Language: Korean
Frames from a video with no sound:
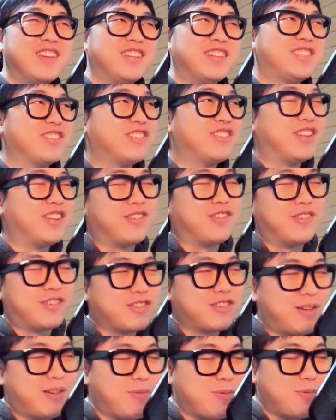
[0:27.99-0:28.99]
찍어내고
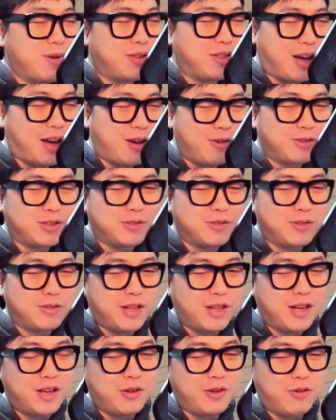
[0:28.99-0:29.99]
그러다 보면 나 역시도
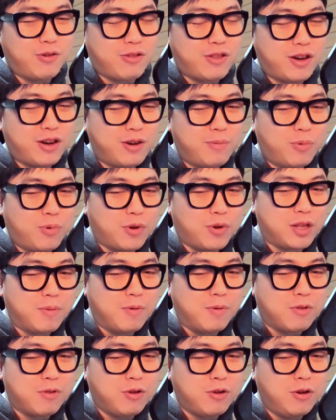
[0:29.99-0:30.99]
내 영상을 보게
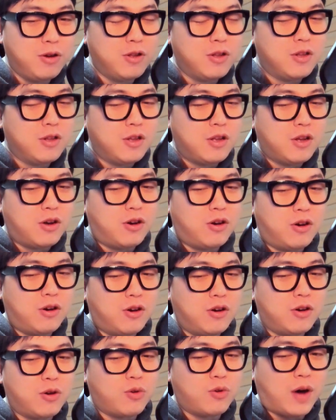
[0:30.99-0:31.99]
되면서
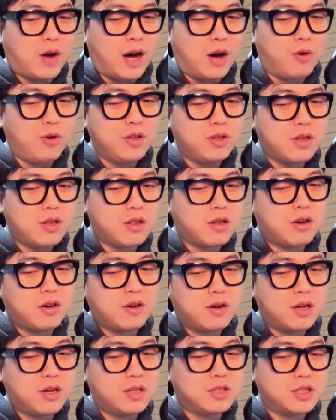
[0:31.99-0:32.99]
어, 과거의 내
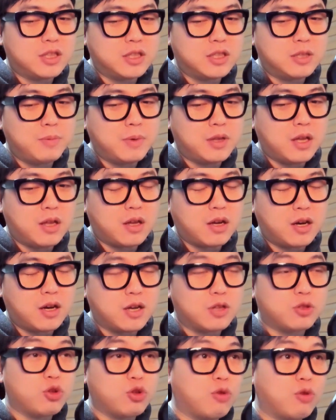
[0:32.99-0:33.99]
생각과 지금의 내
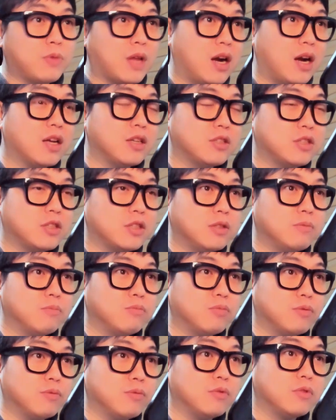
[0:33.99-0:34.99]
생각이 조금 달라진
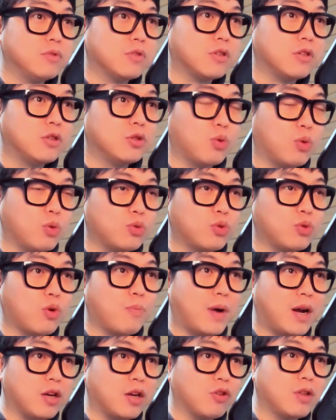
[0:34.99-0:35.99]
부분들을 종종
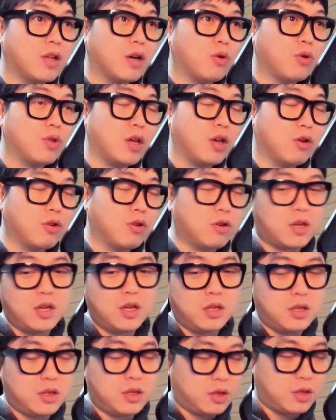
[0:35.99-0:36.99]
발견하고 해요.
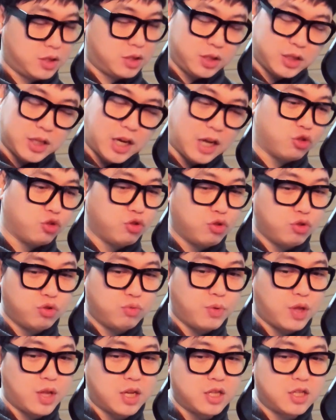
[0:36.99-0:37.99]
그렇게 자주
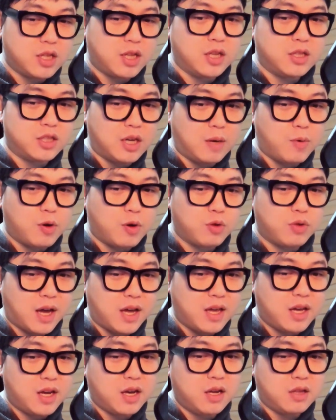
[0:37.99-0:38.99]
변하진 않지 아무래도
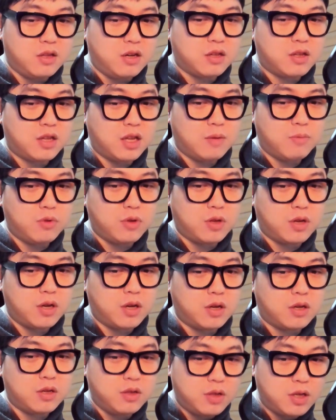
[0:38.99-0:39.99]
나이가 늙다
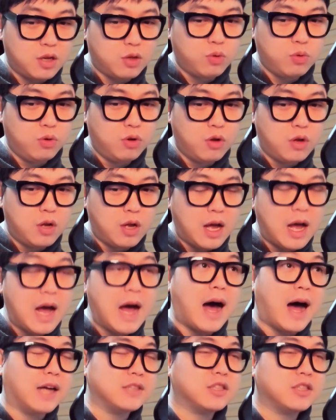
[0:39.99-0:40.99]
보니까 근데도
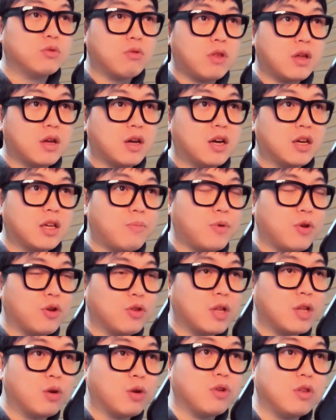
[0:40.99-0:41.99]
아직도 생각이
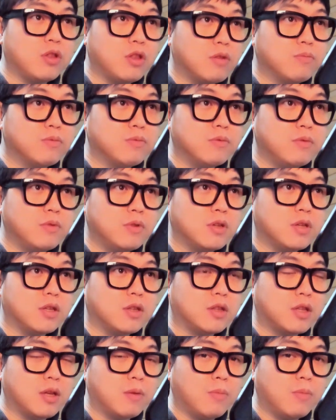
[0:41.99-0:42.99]
변하고 있는 분들이
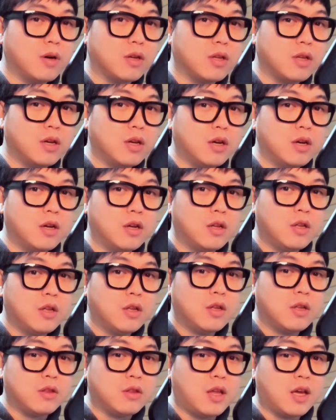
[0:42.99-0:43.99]
있단 말이야.
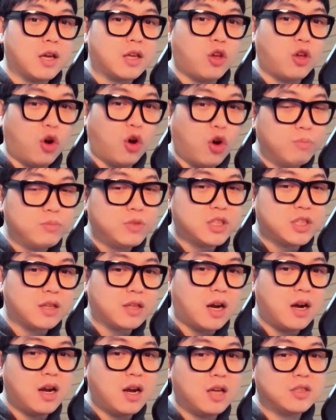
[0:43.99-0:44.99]
내 경험치가
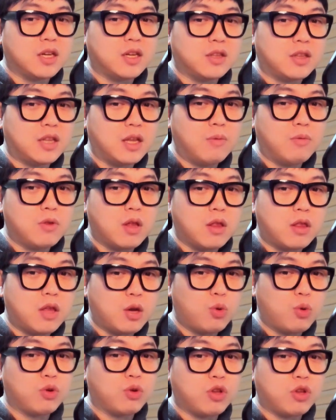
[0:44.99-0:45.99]
달라지기 때문에
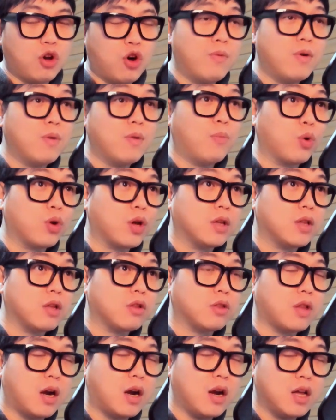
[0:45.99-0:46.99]
새로운 경험을 보게
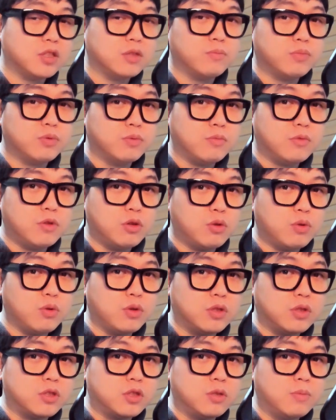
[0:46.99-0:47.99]
돼서 달라지는 부분들도
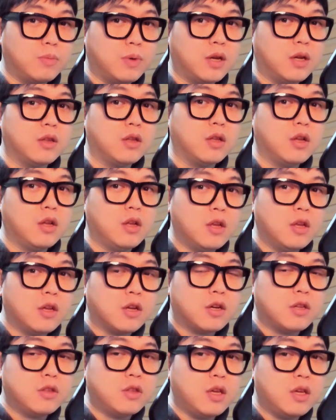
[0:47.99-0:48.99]
있지만
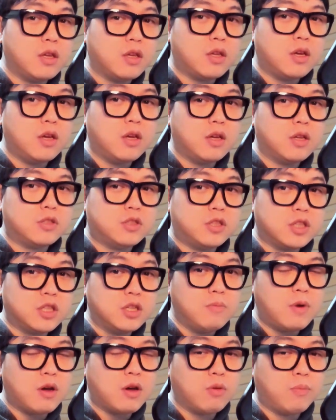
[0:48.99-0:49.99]
근데 이게
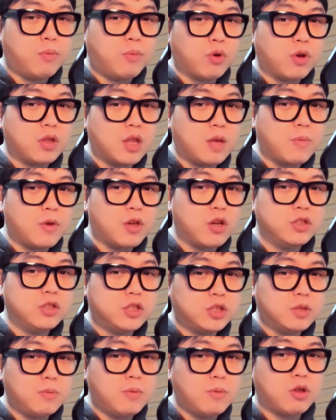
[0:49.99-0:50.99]
지금 와서 보게 되면 현
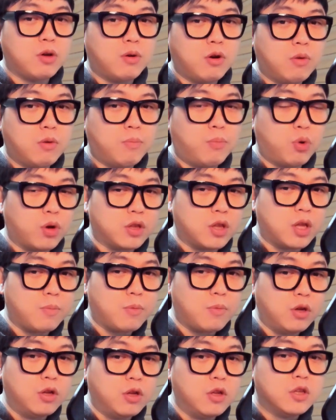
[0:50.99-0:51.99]
시점에서 보게
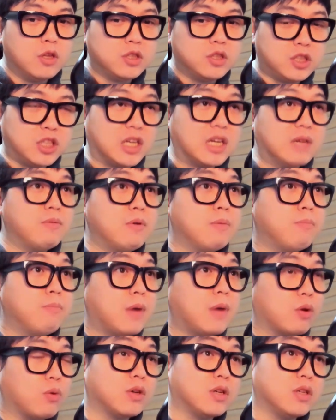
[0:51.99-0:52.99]
되면 지금은
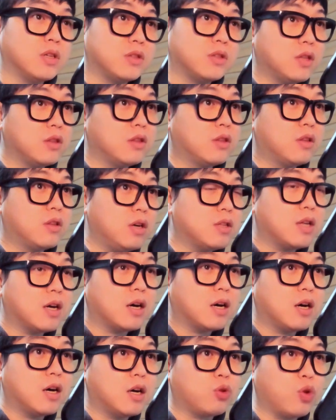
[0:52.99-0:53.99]
맞고 그때는
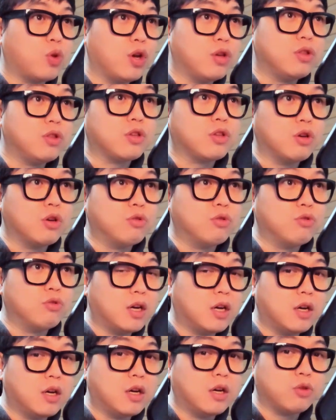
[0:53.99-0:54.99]
틀리다가 되어 있는
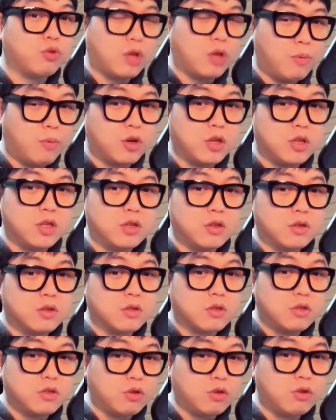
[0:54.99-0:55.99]
경우가 돼버리는
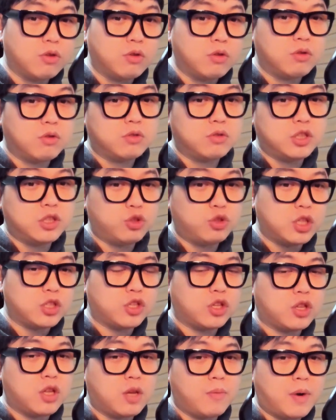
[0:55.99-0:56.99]
그런
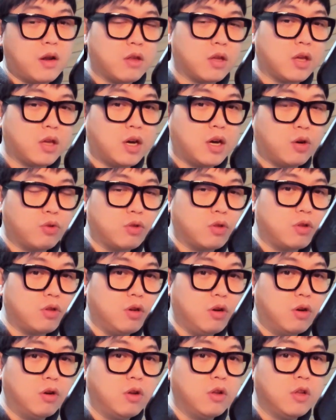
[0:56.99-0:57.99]
시츄에이션이 발생이 하거든요